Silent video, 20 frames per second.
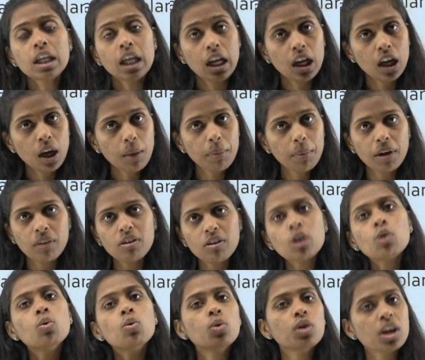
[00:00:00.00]
எல்லா
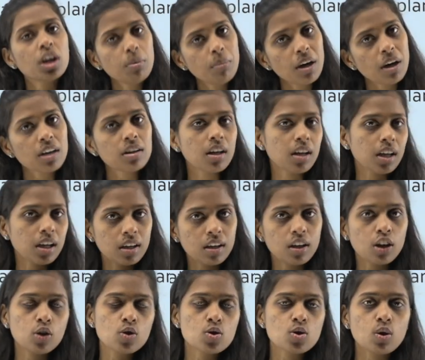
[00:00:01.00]
பறவைக்கும் ஒரே மாதிரி தான் ரெக்கை
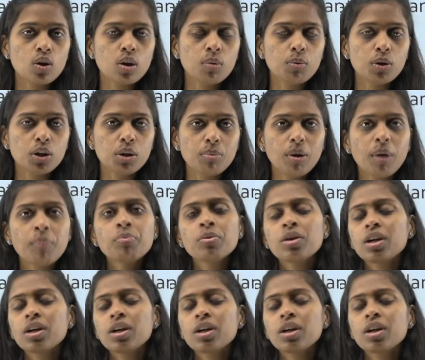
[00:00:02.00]
இருக்குன்னு சொல்ல முடியுமா